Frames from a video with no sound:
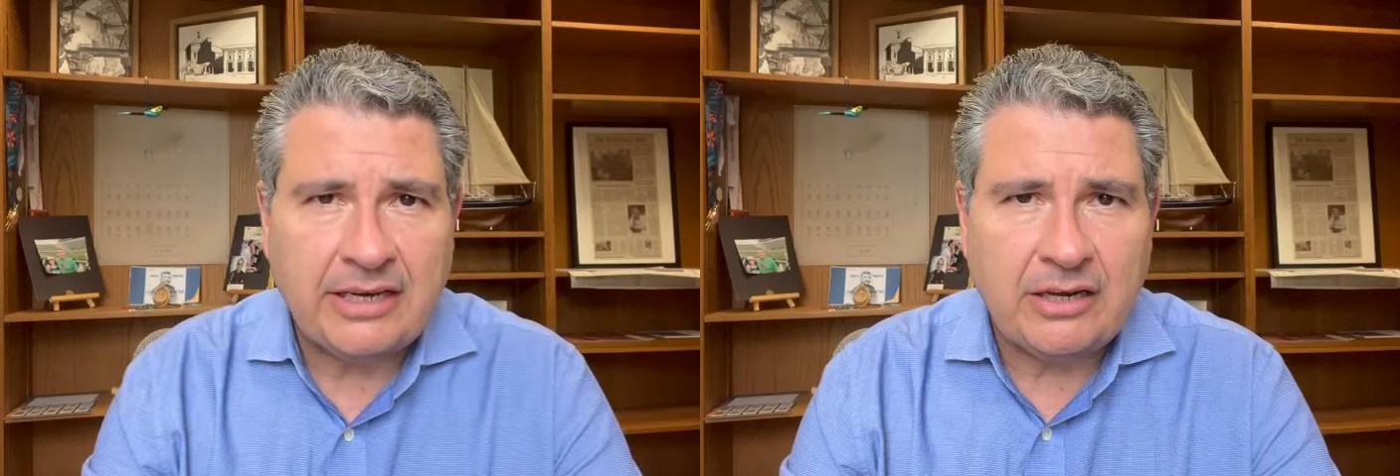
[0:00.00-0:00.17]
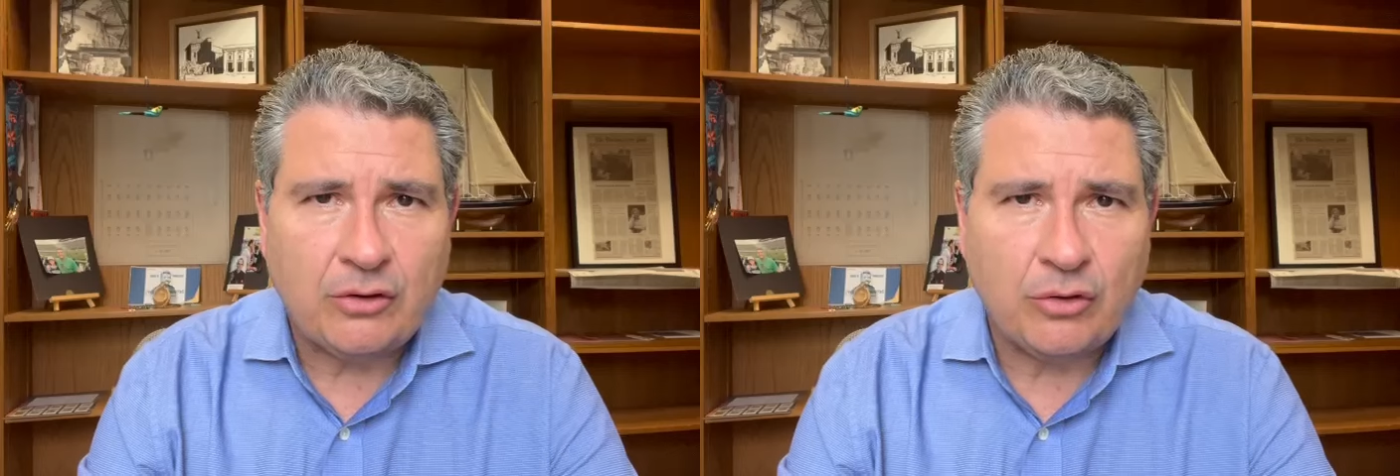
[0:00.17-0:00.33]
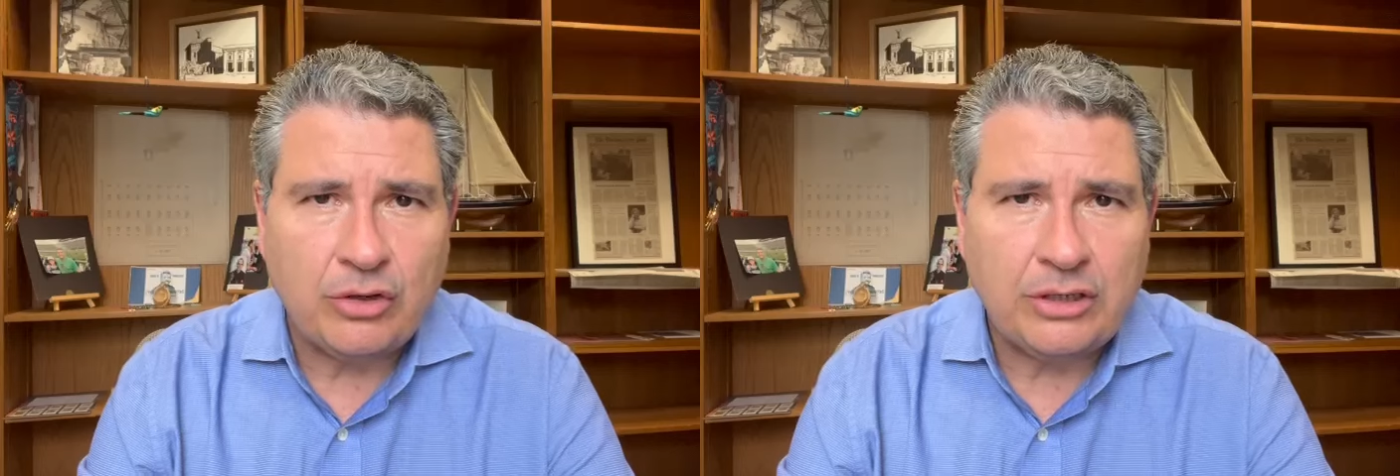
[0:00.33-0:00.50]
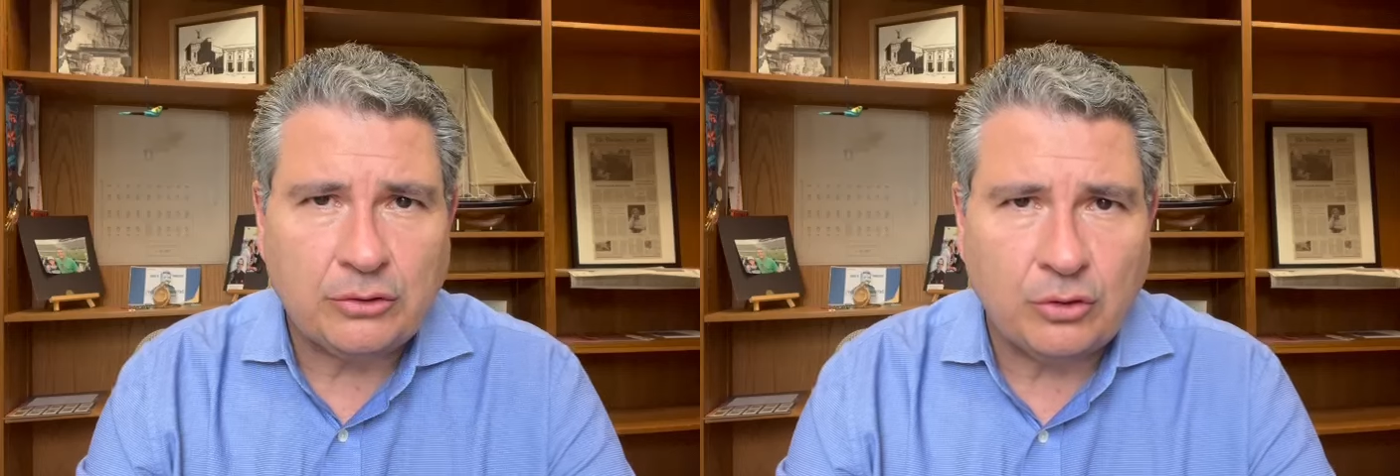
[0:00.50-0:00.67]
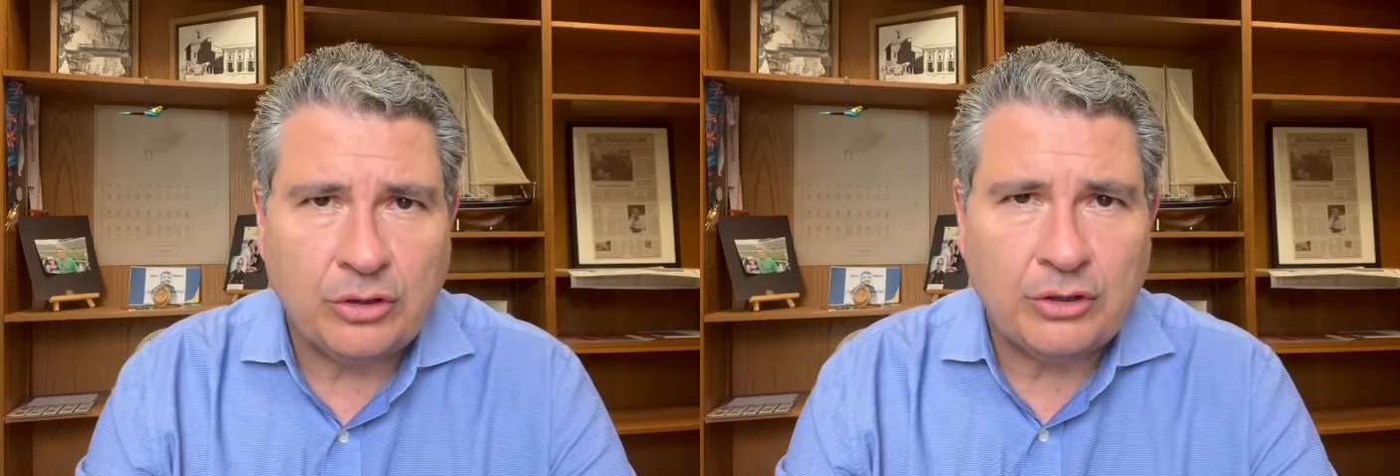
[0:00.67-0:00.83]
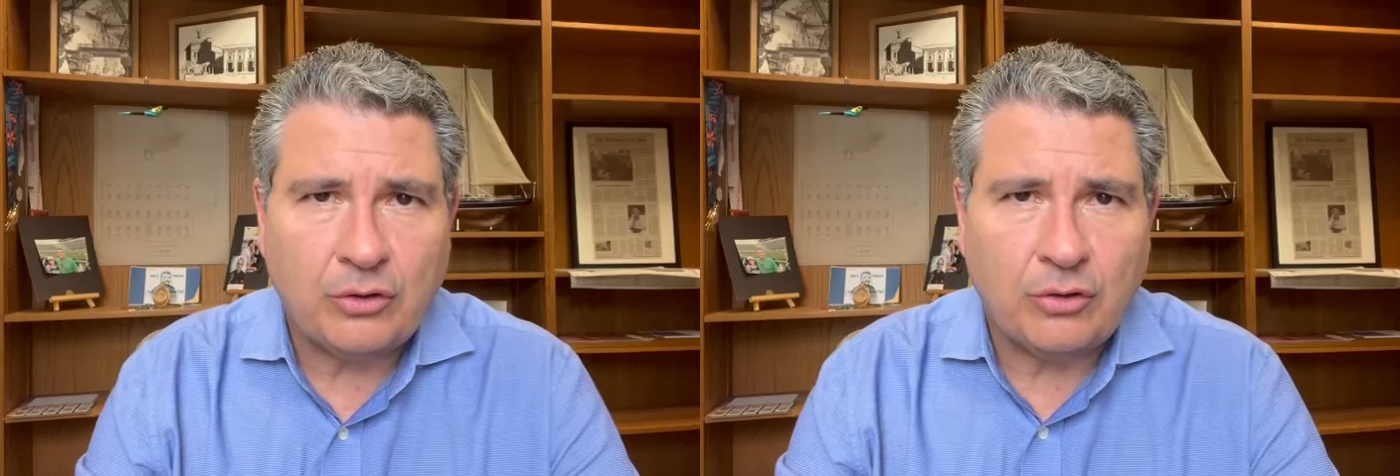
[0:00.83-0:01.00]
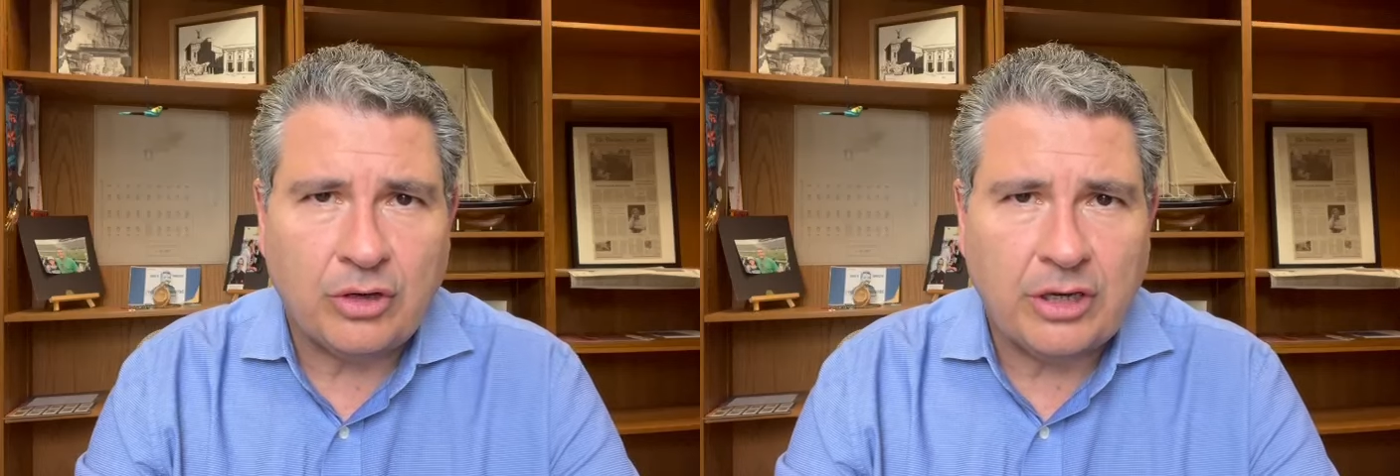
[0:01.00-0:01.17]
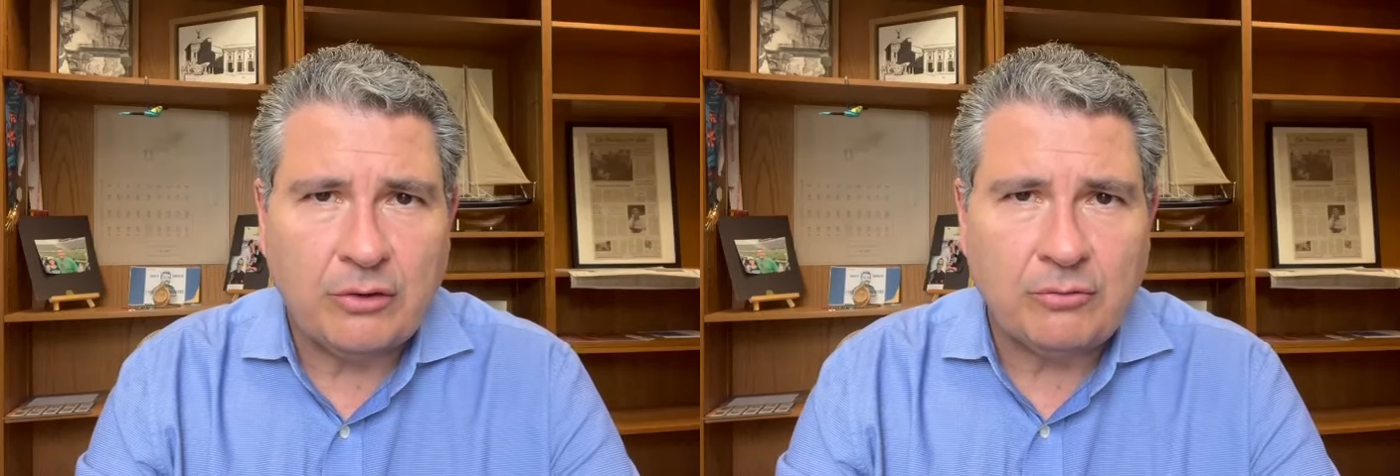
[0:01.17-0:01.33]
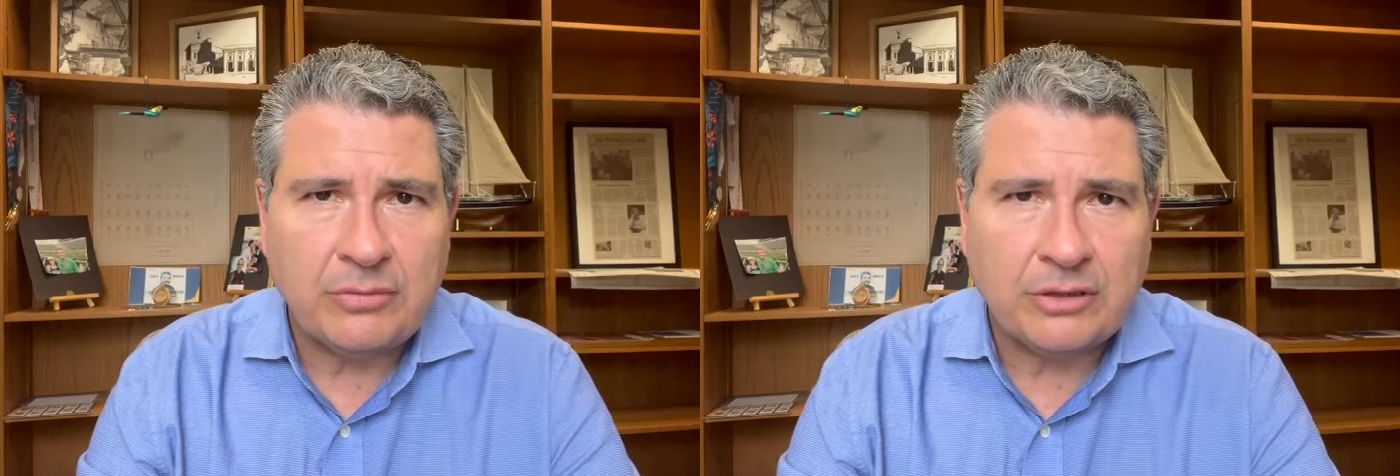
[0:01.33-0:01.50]
el rol histórico
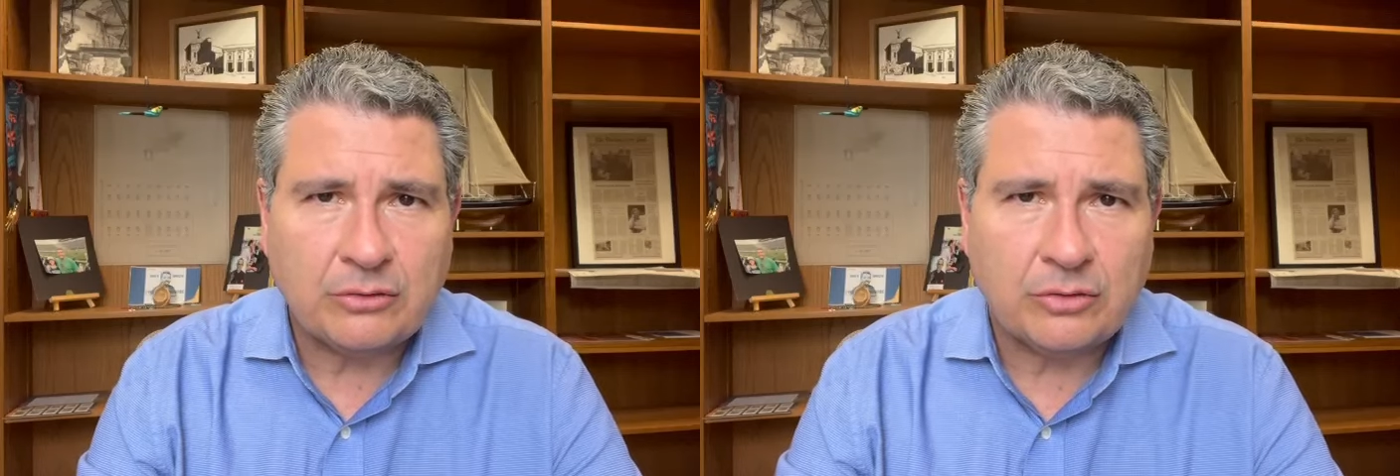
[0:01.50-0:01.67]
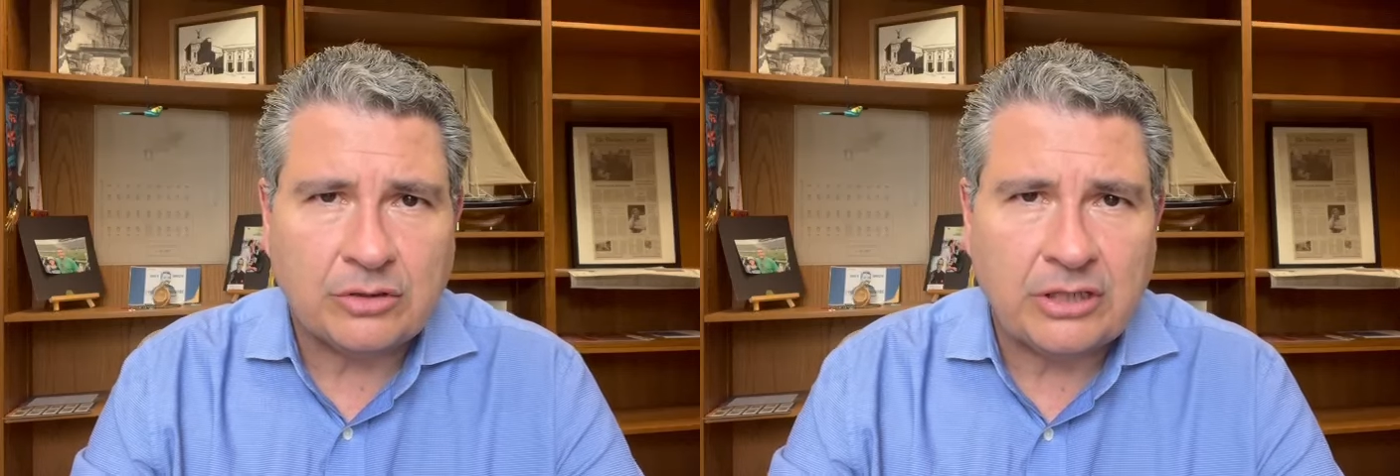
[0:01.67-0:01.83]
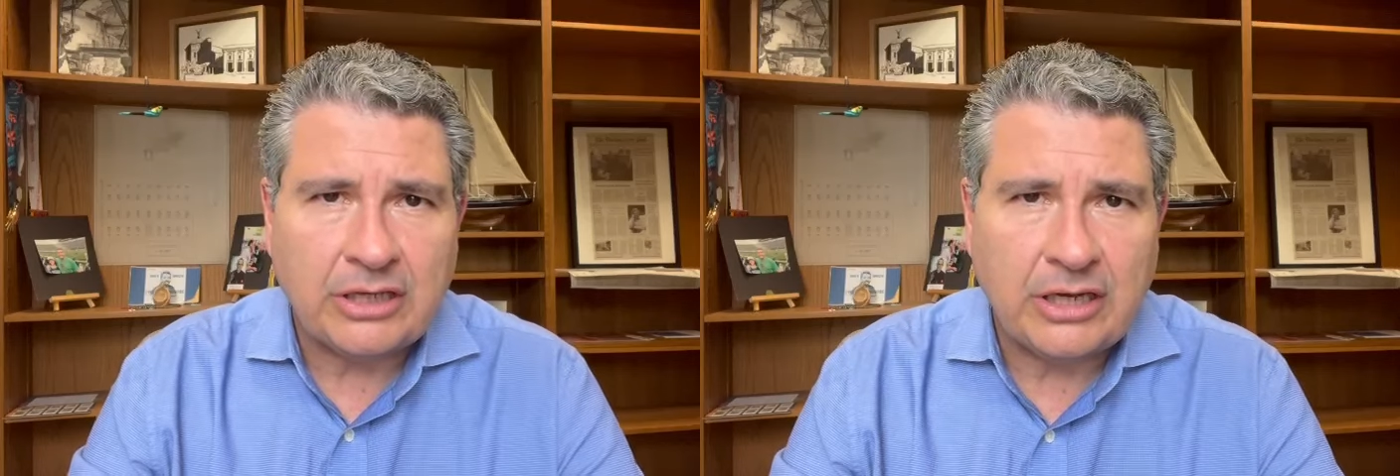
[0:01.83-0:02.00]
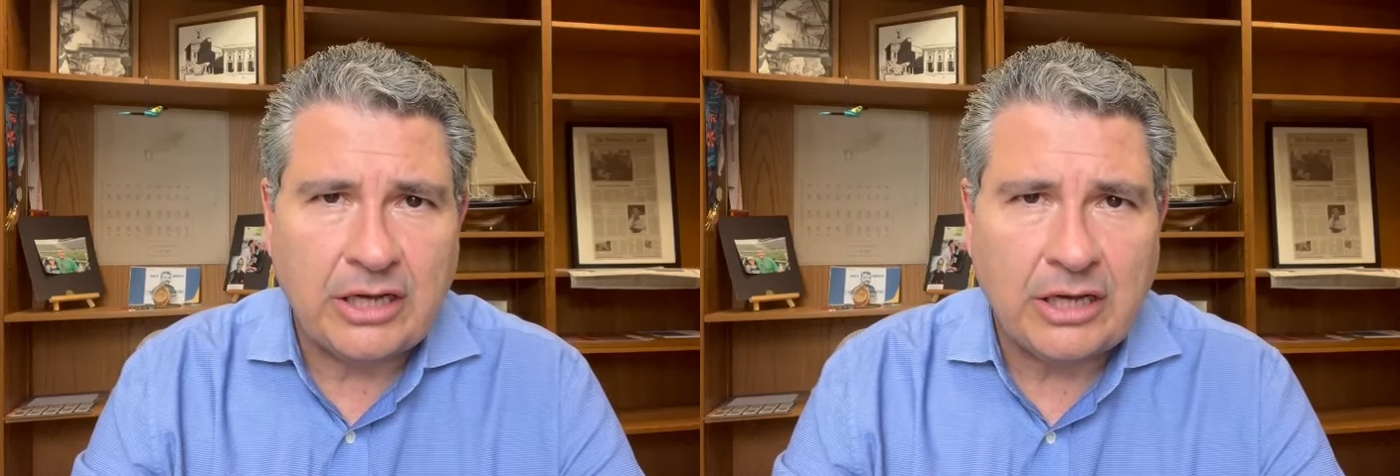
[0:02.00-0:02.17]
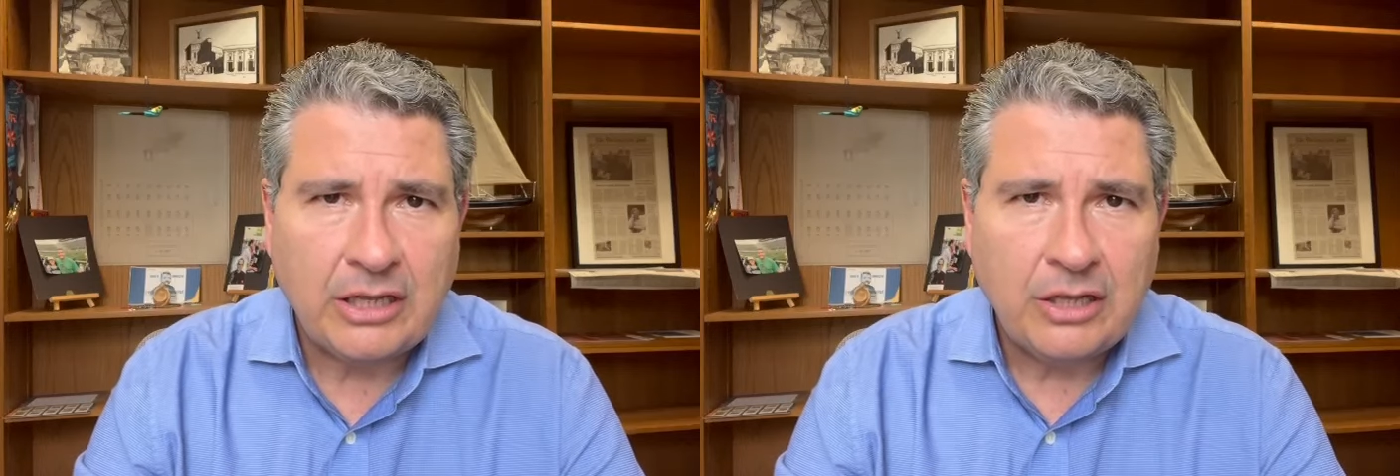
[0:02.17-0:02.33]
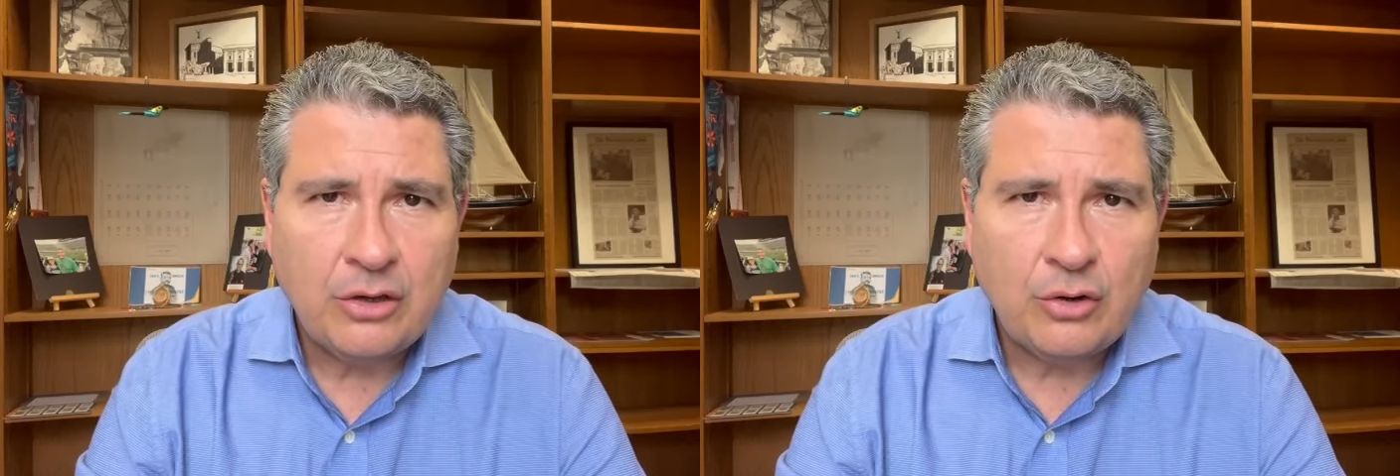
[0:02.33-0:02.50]
que Humberto Ortega